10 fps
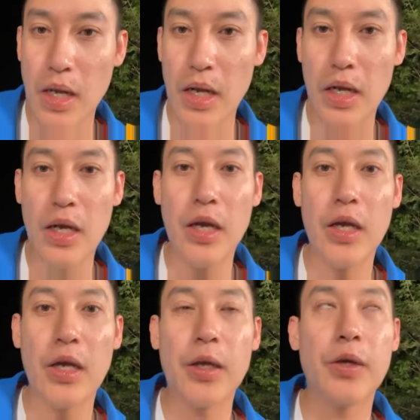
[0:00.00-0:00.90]

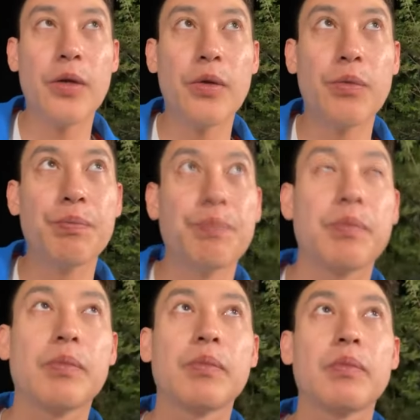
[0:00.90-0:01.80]
嗯。
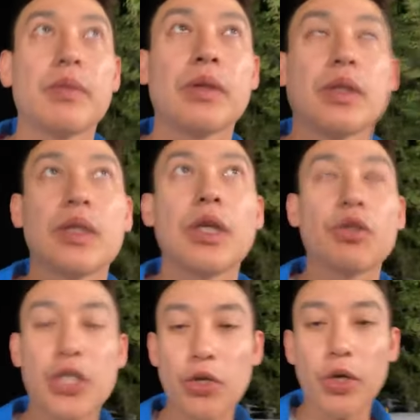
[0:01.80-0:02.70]
有机会，
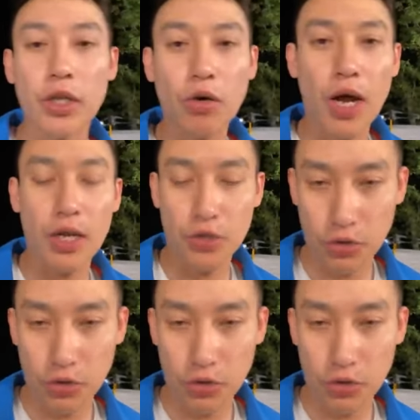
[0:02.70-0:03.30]
有机会的话，